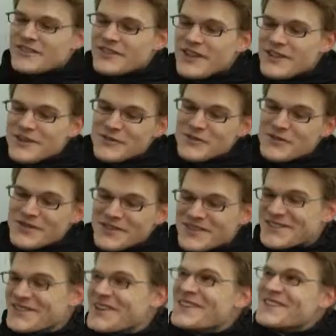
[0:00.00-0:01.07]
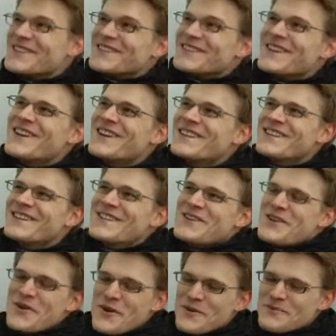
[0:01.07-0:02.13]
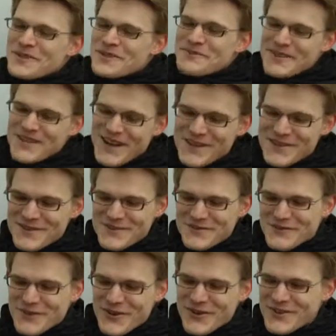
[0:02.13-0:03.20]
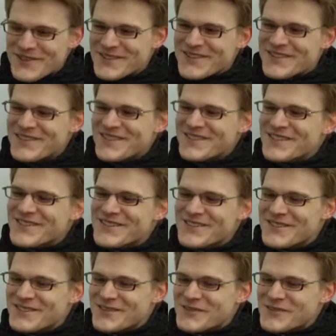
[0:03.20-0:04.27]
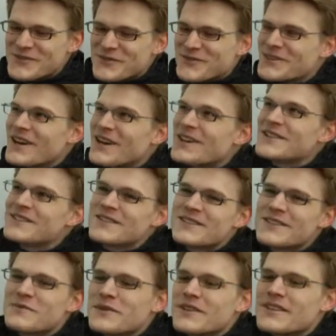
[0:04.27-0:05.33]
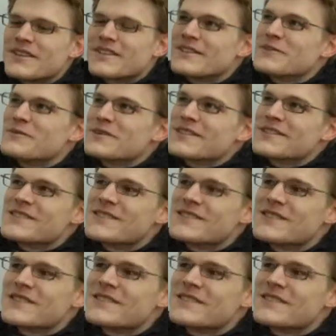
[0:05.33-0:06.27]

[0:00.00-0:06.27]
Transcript: Ja, natürlich, täglich. Um mich mit alten Freunden äh, zu unterhalten, die man lange nicht mehr gesehen